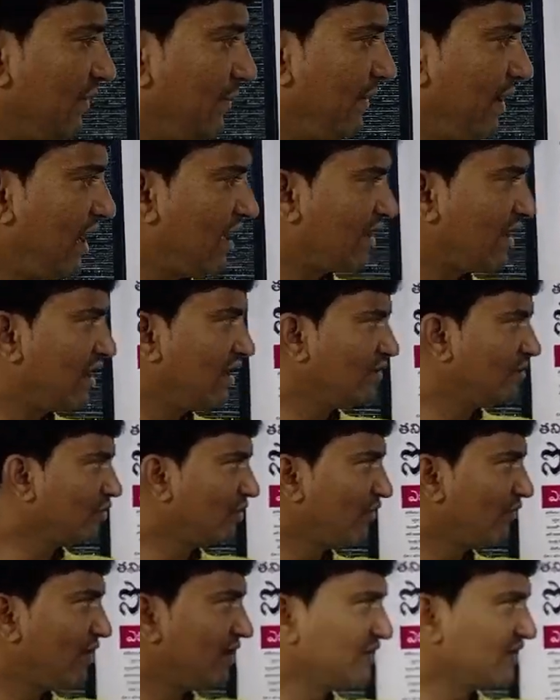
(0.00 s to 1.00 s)
దారిపై ఆరా అంటూ
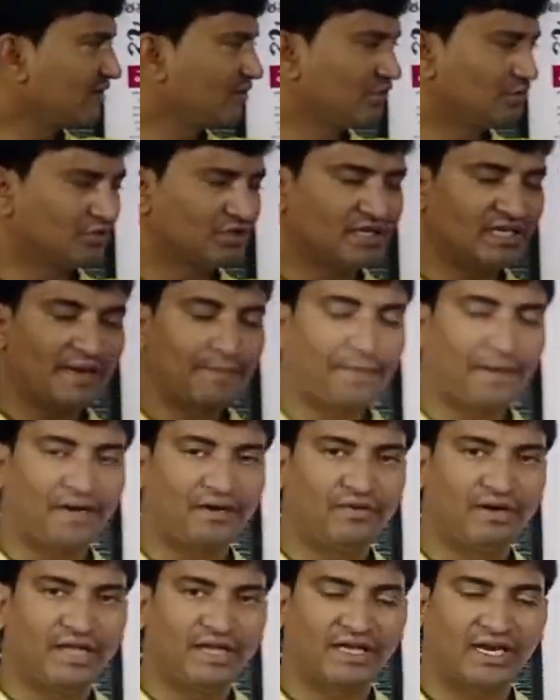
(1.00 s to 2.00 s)
ఒక వార్త చూడవచ్చు నిన్న
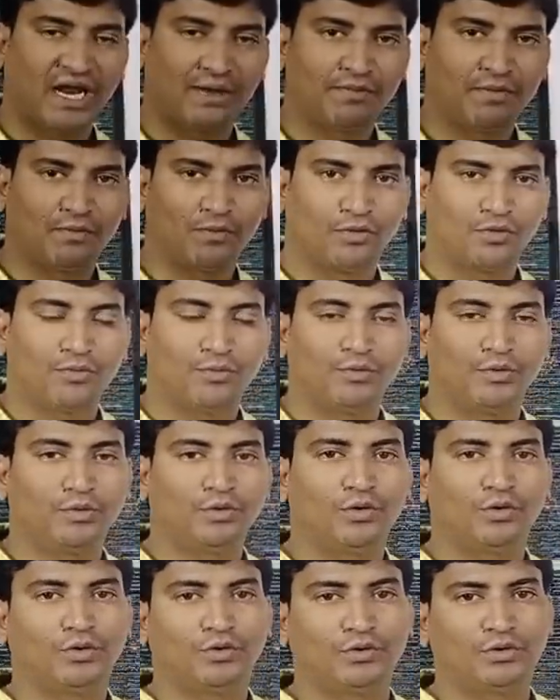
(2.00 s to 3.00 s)
పల్లివేల గ్రామంలో
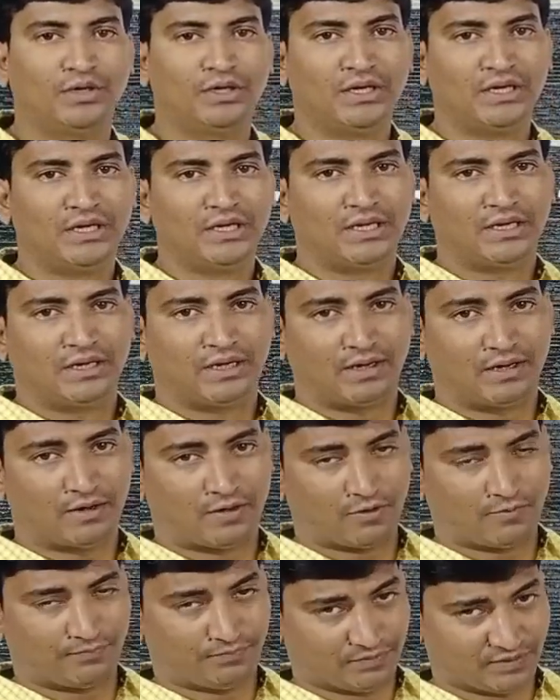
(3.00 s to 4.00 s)
మునుగోడు
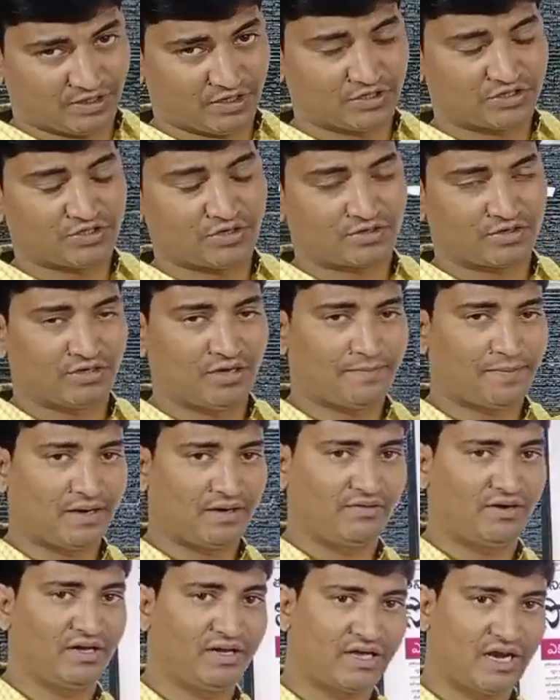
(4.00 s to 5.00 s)
నియోజకవర్గంలోని
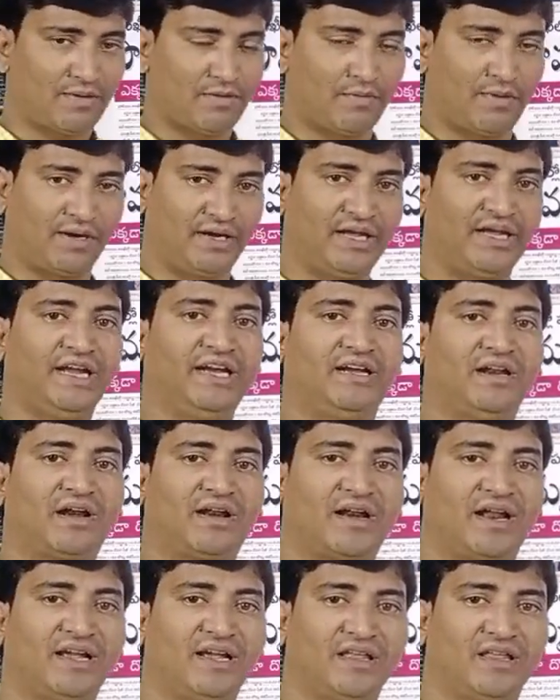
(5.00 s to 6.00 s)
పలవేల గ్రామం అంటే ఈటల
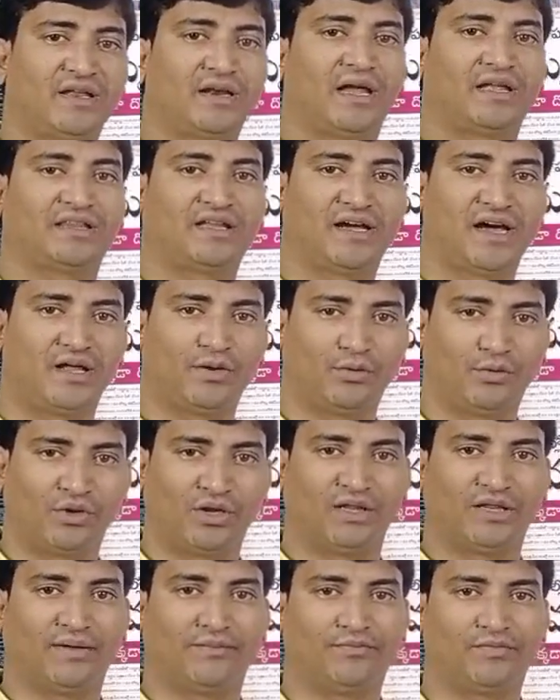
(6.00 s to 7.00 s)
రాజేందర్ అత్తగారి
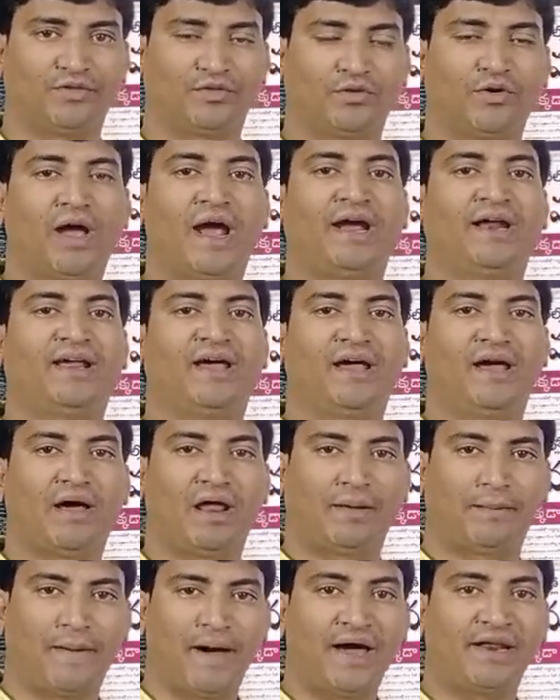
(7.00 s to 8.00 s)
అది సో ఆయన
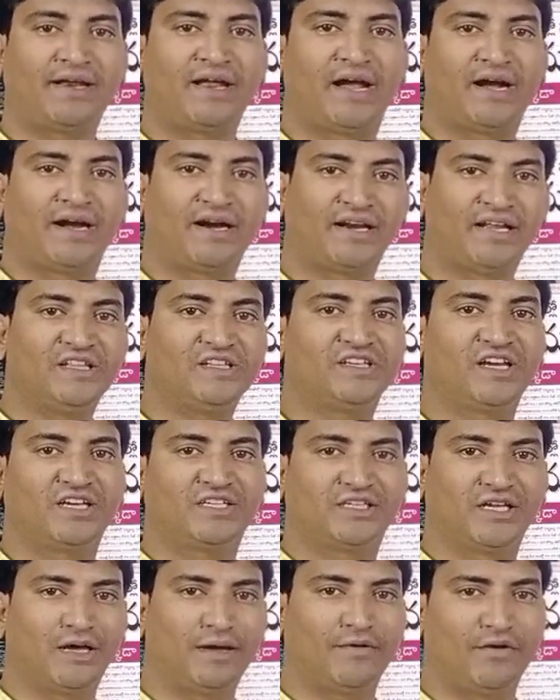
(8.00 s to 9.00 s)
వాళ్ళ భార్య అక్కడ
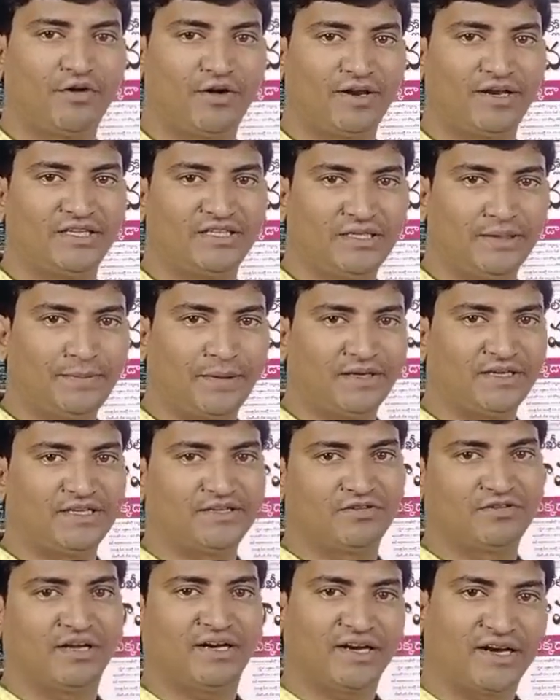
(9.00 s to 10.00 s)
ఇన్ఛార్జ్గా వ్యవహరించి
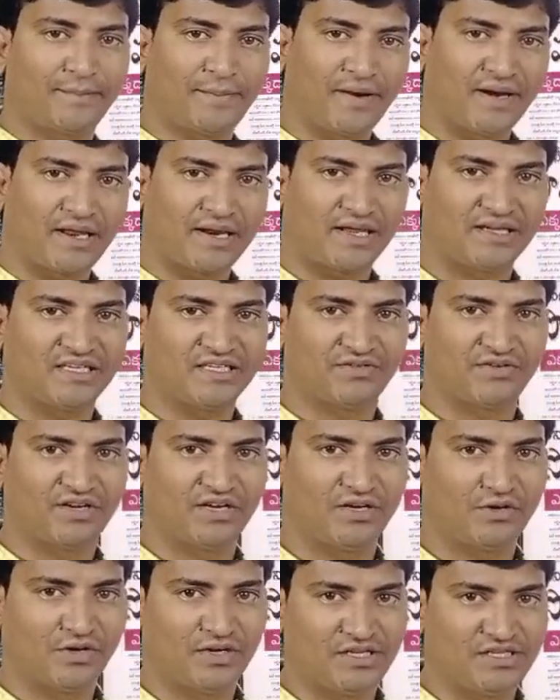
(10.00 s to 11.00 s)
పనిచేస్తుంది అక్కడ పల్ల రాజేశ్వర
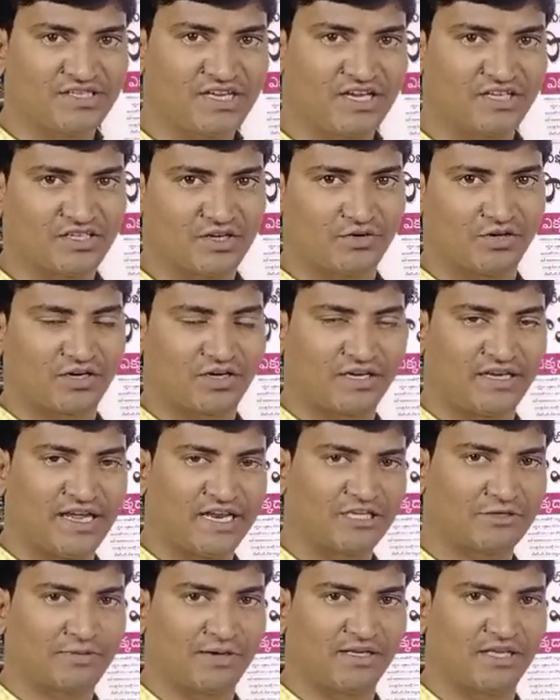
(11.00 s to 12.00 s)
రెడ్డి కూడా ఇన్ఛార్జ్గా ఉన్నారు
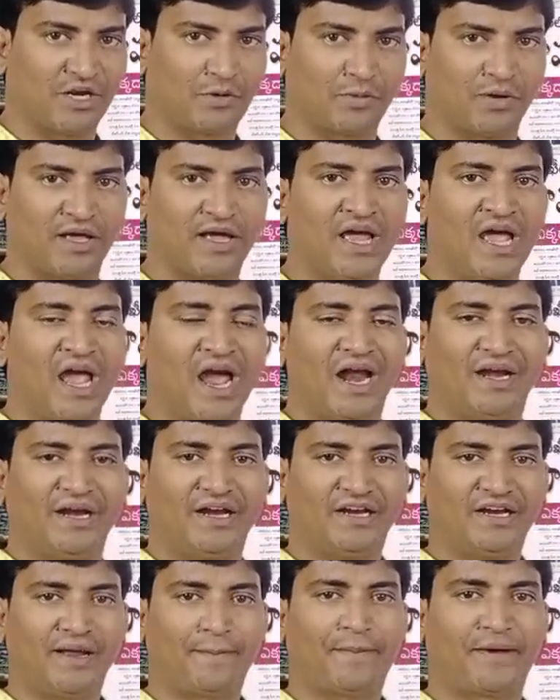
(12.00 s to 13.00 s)
టీఆర్ఎస్ పార్టీ తరఫున
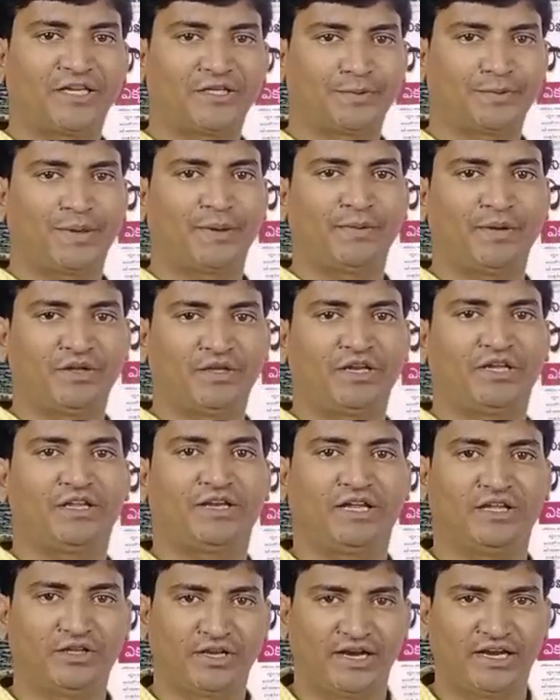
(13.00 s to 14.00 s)
నిన్న పరస్పరం ఎదురు
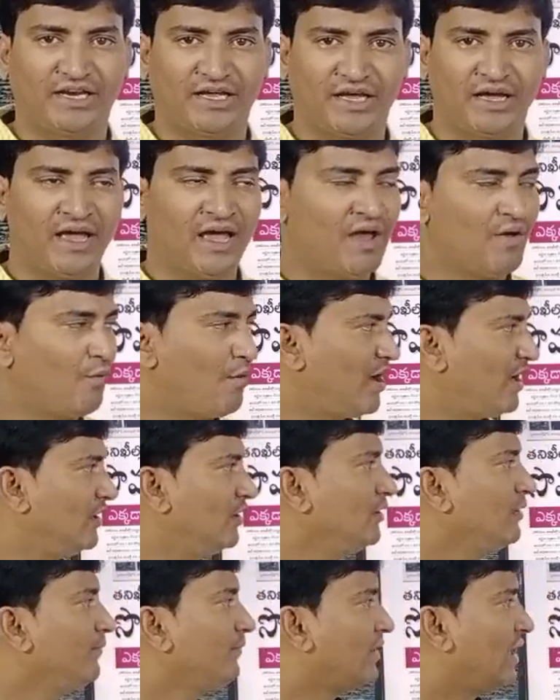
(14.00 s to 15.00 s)
ఎదురైన
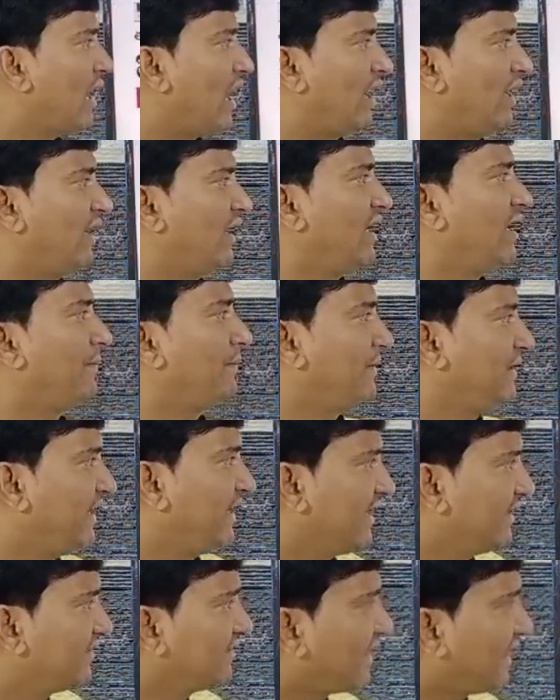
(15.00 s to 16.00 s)
వాళ్ళు అక్కడ
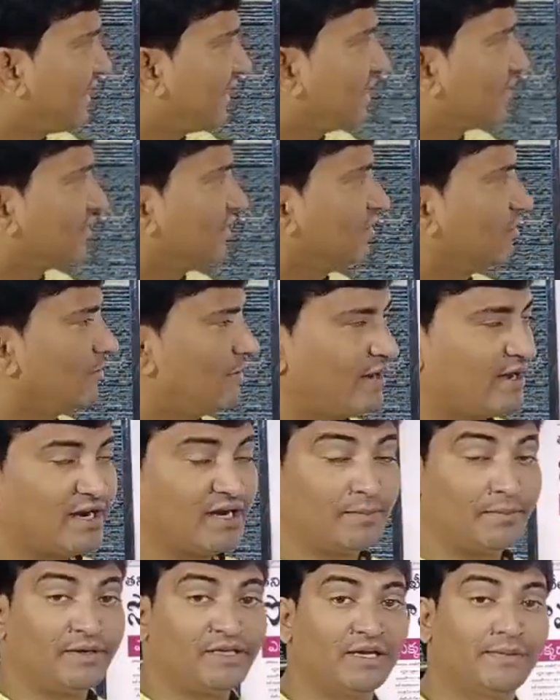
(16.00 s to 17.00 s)
టీఆర్ఎస్ కార్యకర్తలు
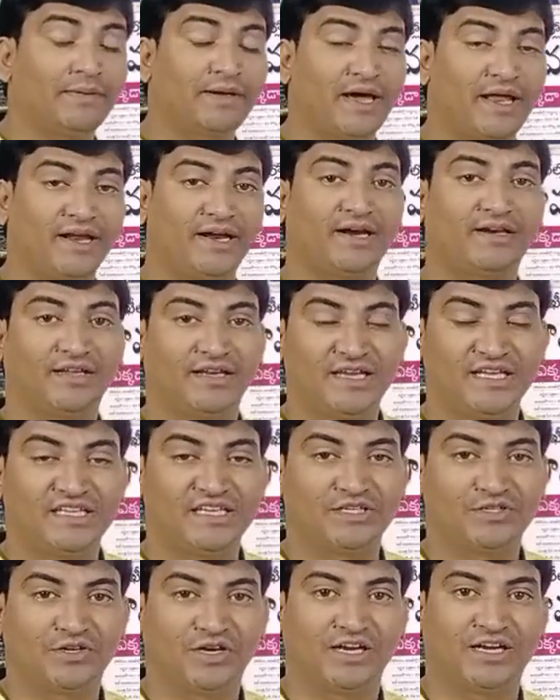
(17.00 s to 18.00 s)
ఎదురుపడగానే బీజేపీ కార్యకర్తలు ఏం
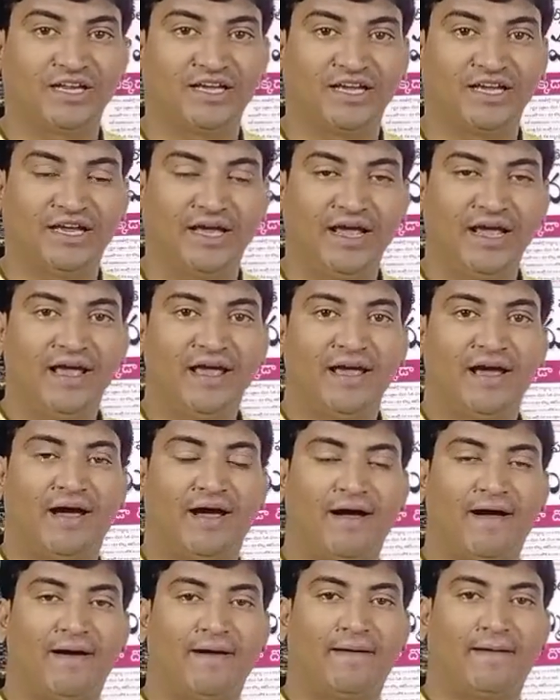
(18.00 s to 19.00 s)
చేస్తారంటే
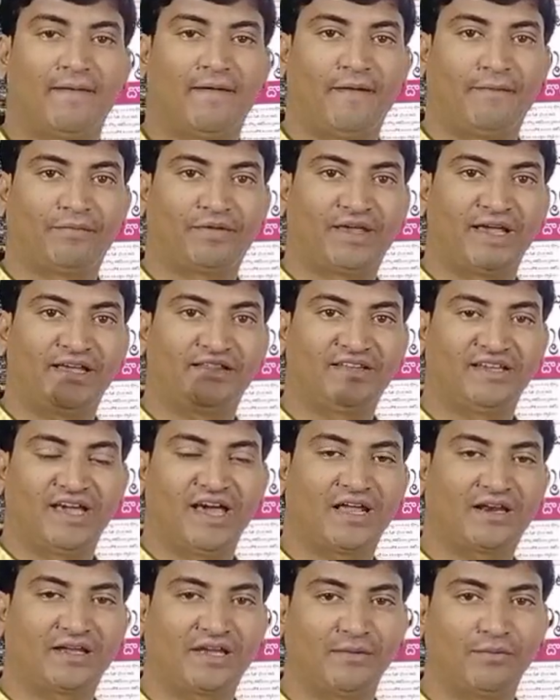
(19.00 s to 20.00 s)

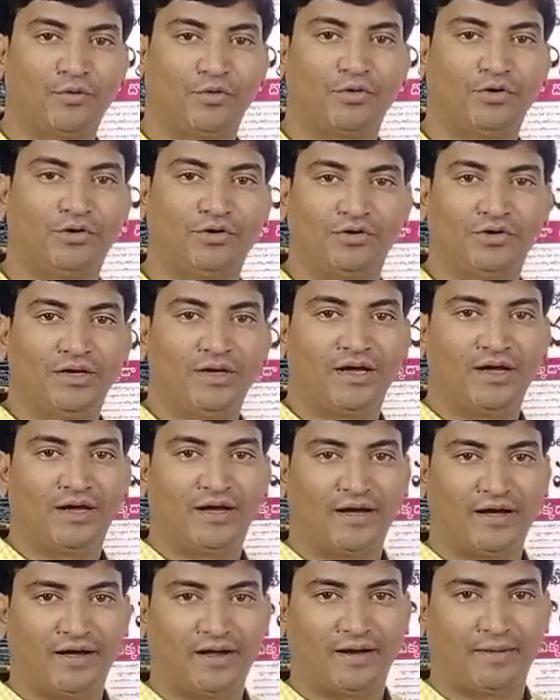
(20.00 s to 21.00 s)
కేసీఆర్కి మొగుడు
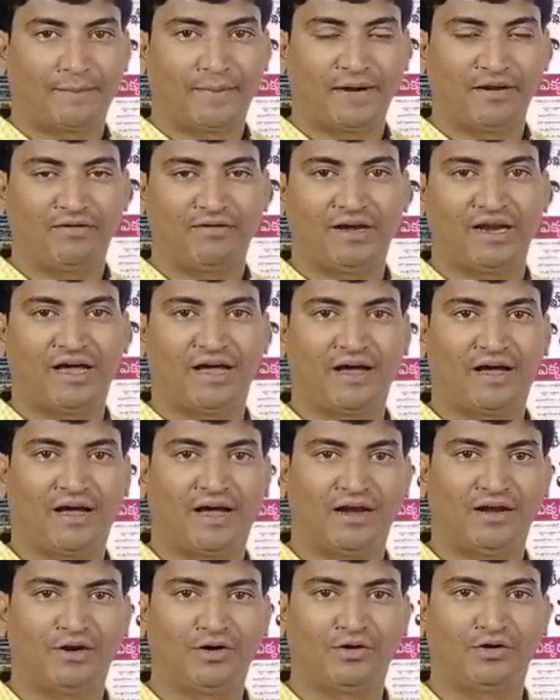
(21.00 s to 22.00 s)
పదివేల
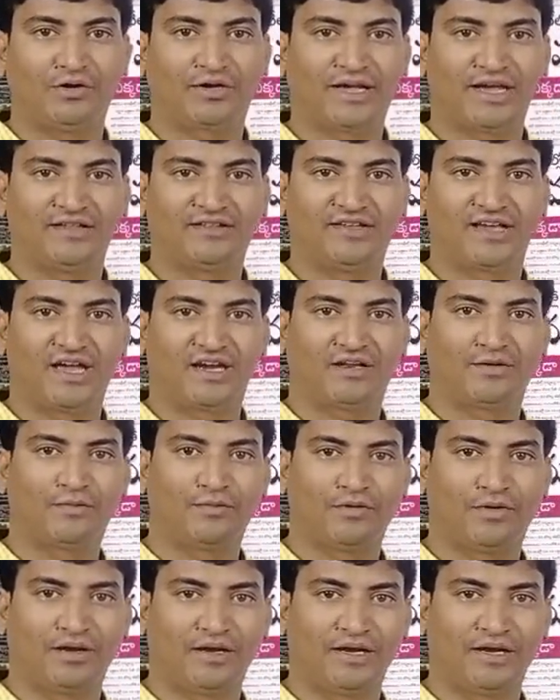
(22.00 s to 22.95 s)
అల్లుడు కేసీఆర్కి